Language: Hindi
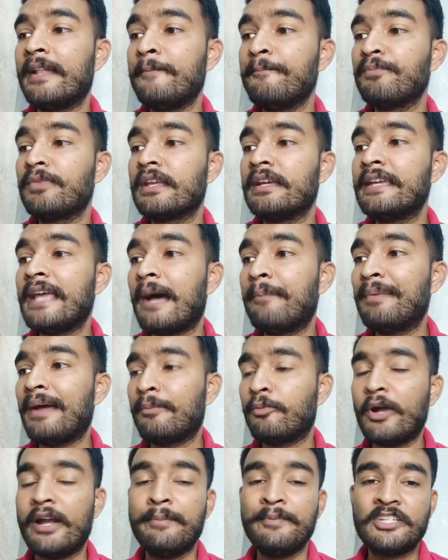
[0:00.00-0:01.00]
बाद यहाँ पे
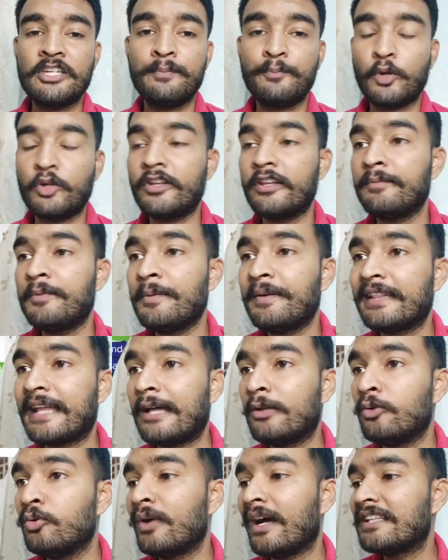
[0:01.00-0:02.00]
आपको एडमिशन प्रोसेस भी
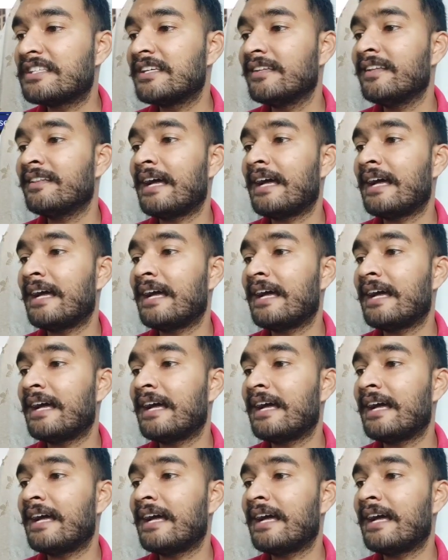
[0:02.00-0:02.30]
बता दूंगा अच्छे से